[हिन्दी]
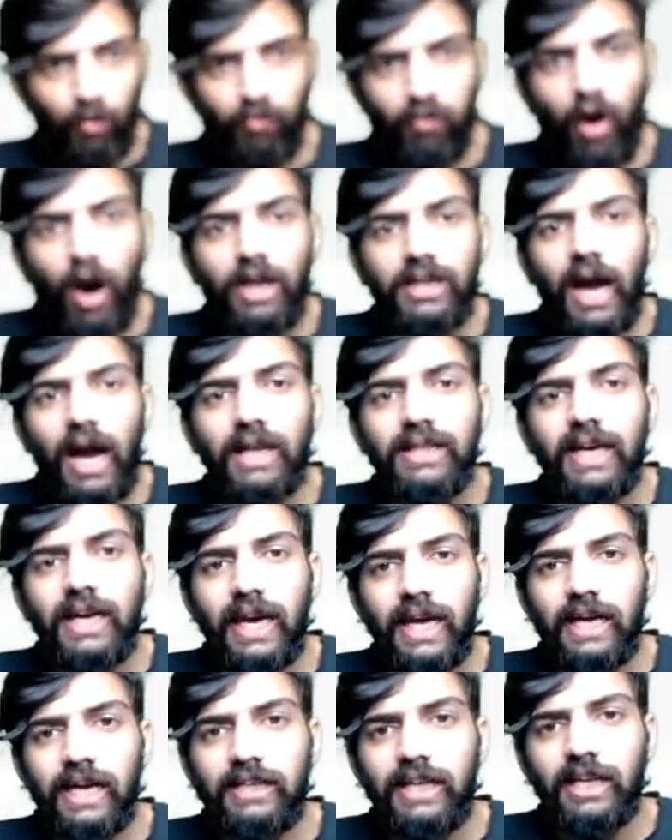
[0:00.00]
वॉट आर द
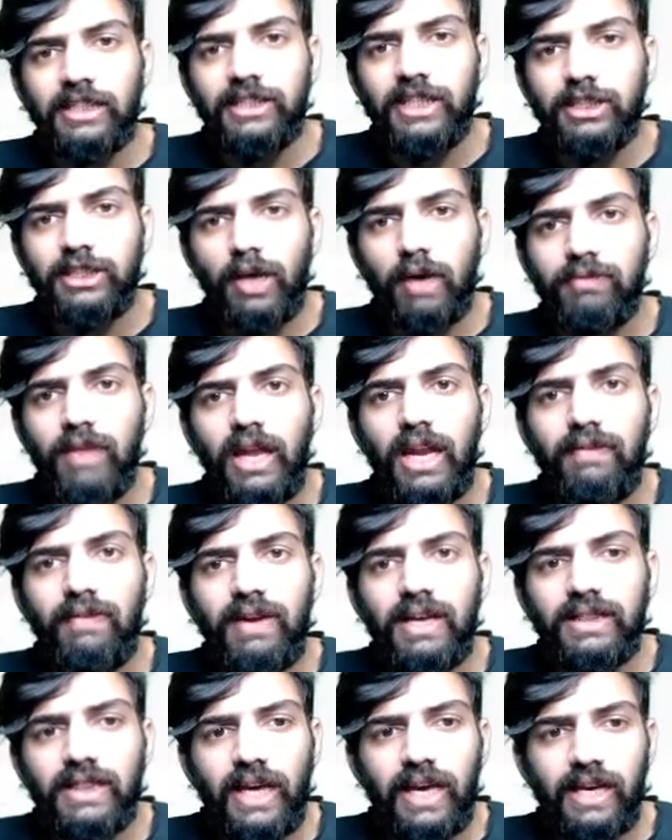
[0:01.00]
कैरेक्टरिस्टिक्स ऑफ द
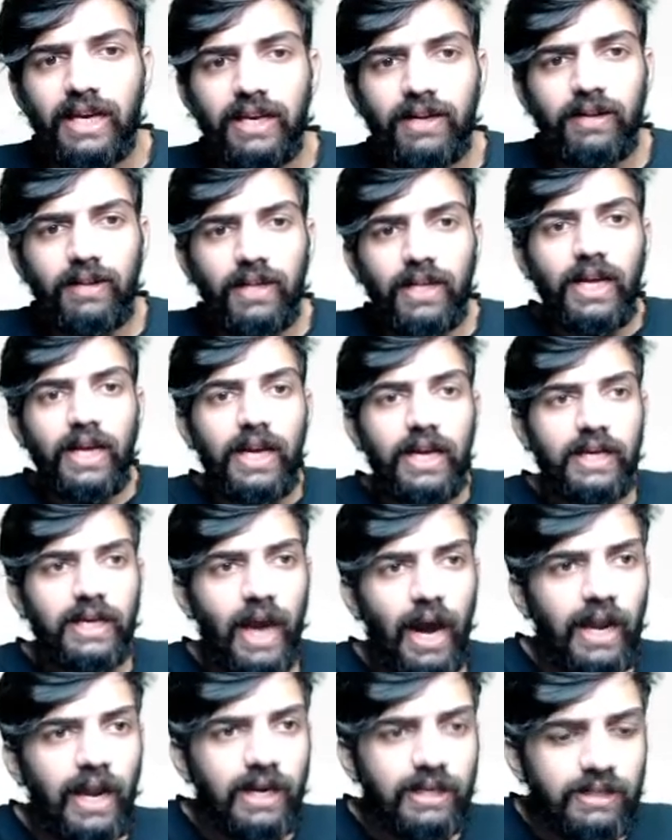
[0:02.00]
लिविंग थिंग
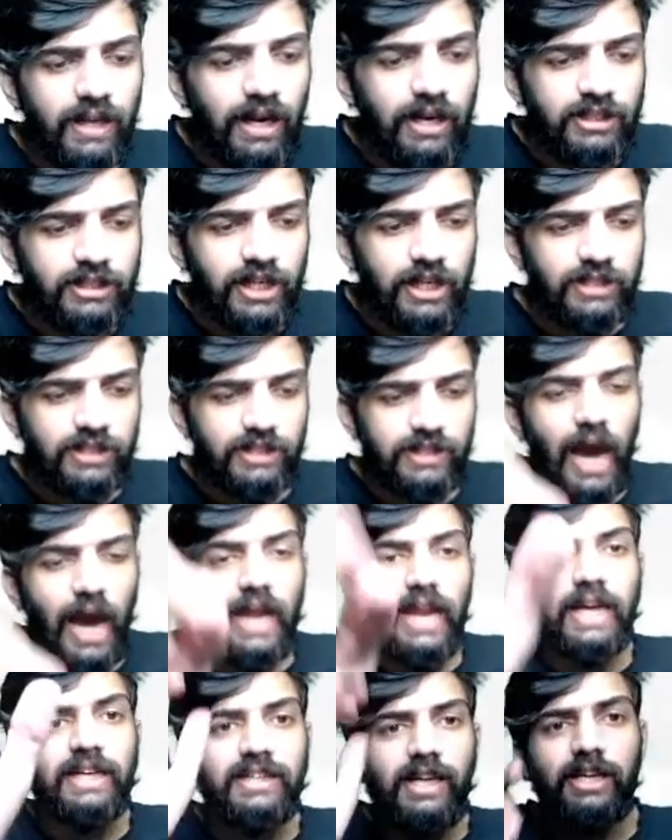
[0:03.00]
कैरेक्टरिस्टिक्स
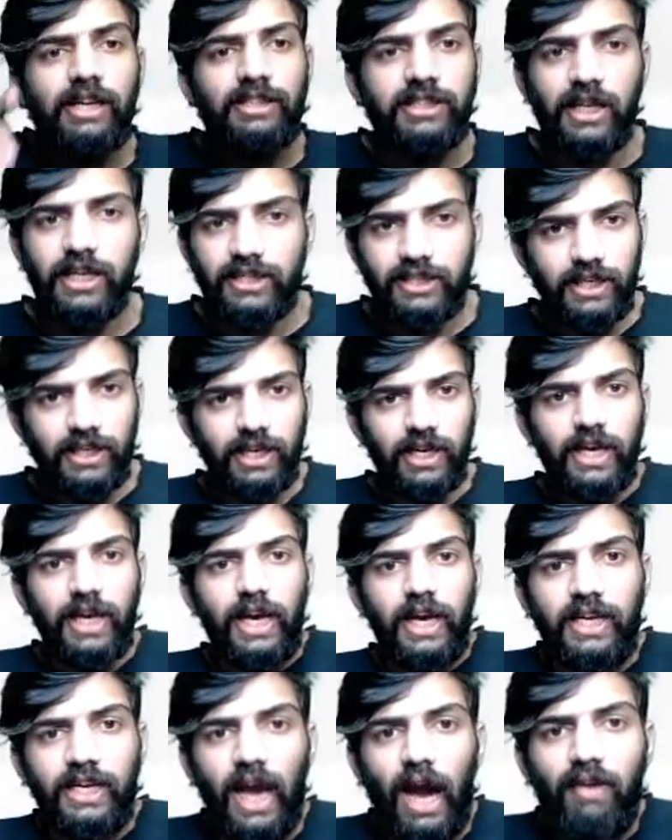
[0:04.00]
कैरेक्टरिस्टिक्स
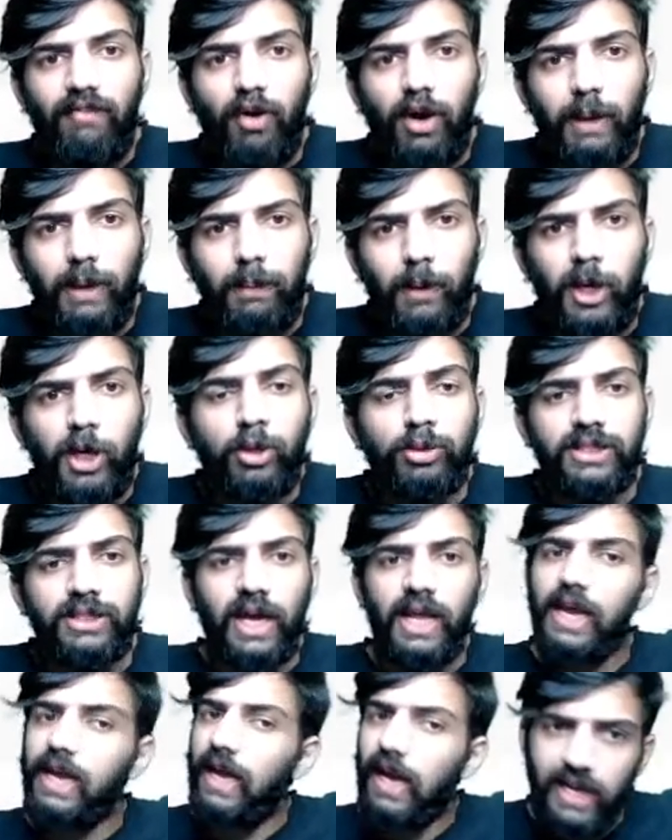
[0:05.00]
क्या वो रिप्रोड्यूस
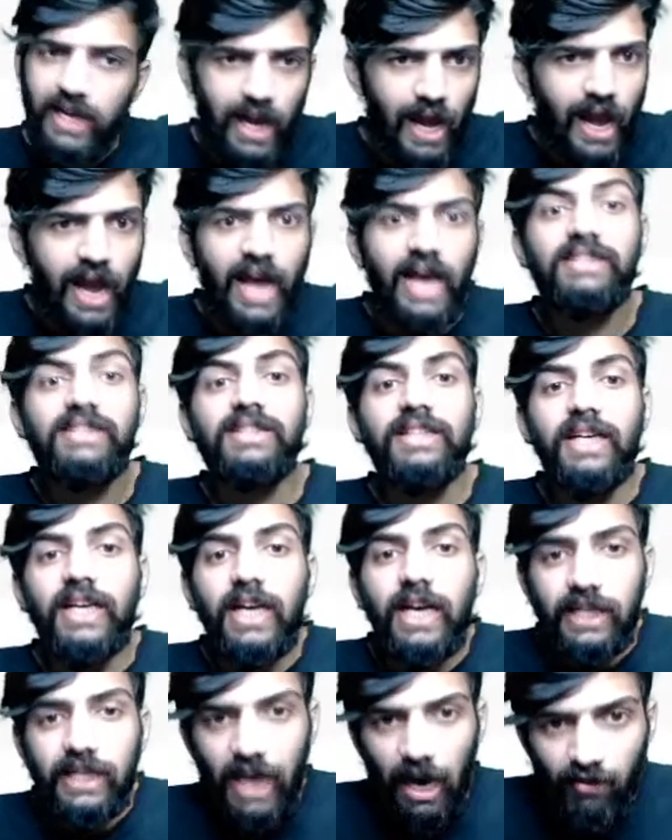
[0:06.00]
करेंगे यस yes.
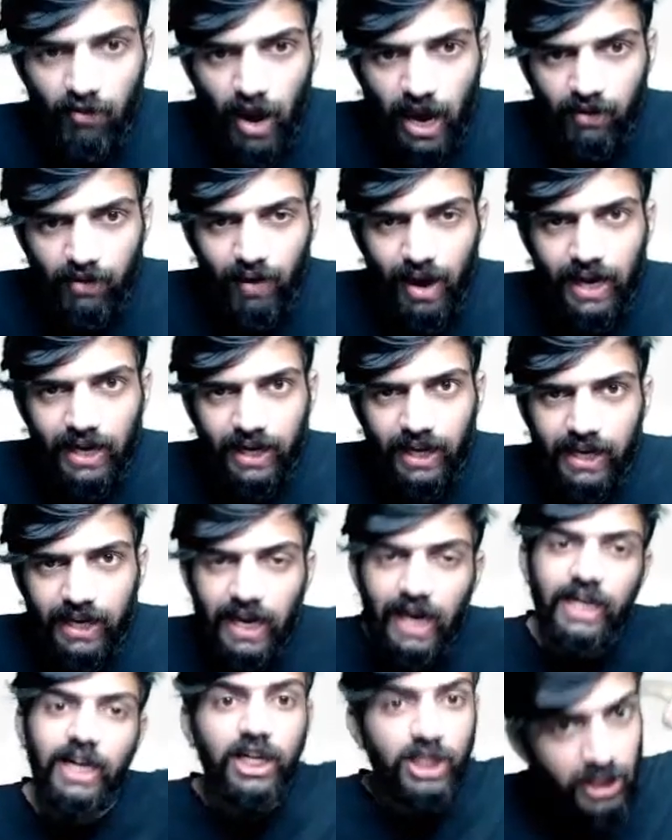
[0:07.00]
क्या वो एक्वायर
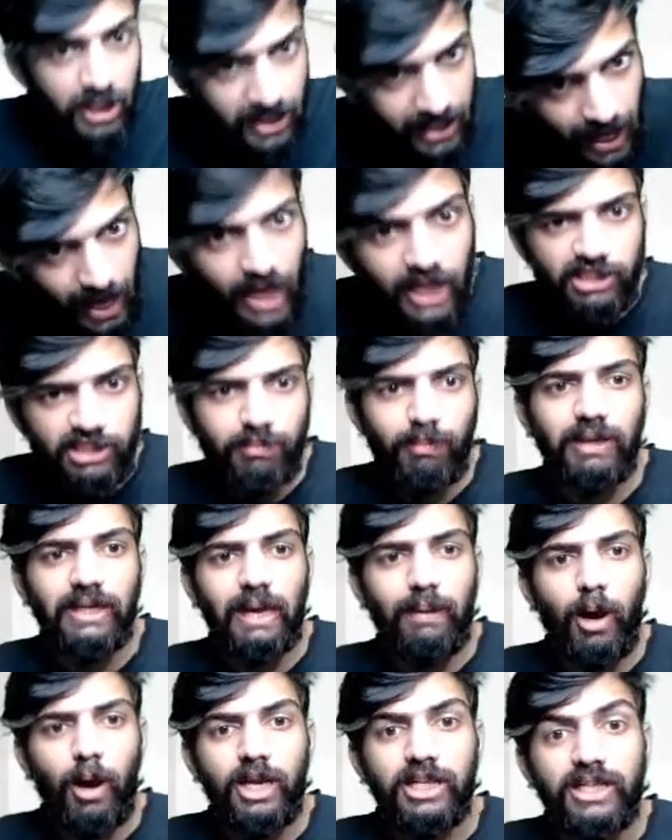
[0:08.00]
करेंगे एनर्जी यस yes.
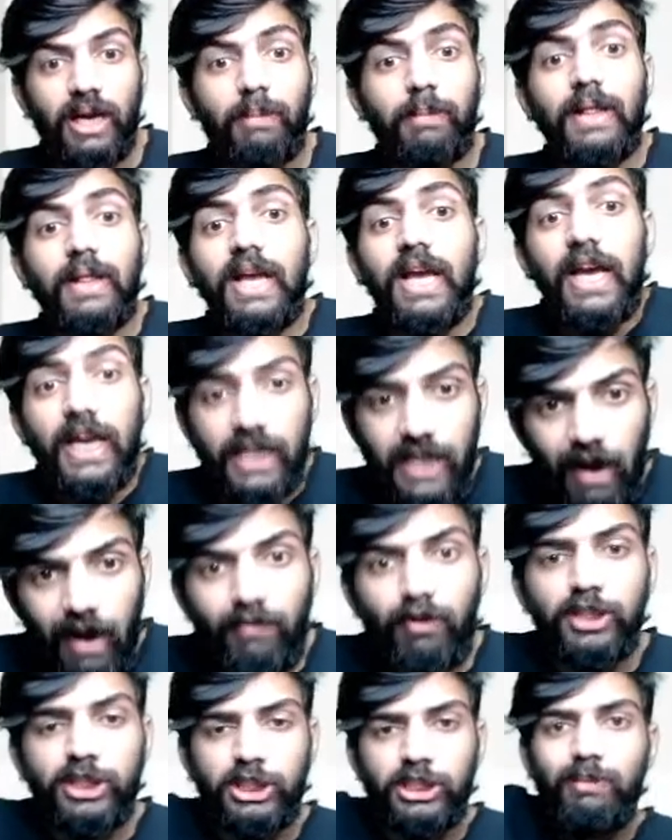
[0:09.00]
मेटाबॉलिज्म क्या
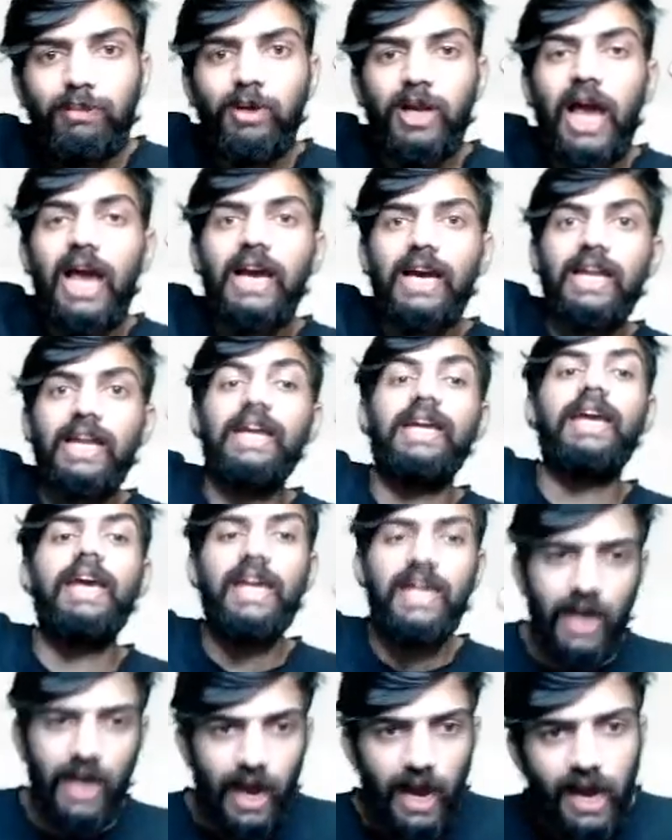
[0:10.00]
वो स्टिमुलाई करेंगे
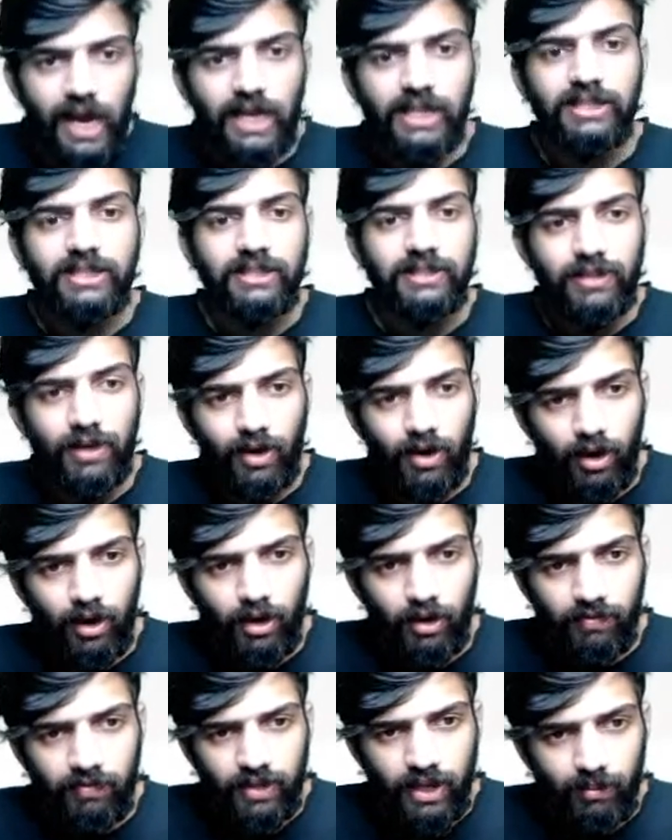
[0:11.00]
यस
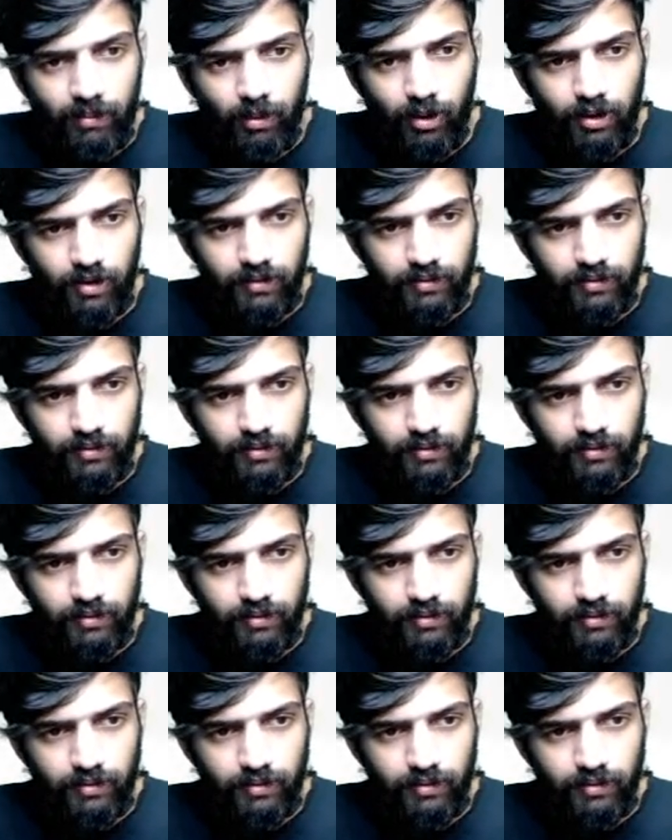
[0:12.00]
yes.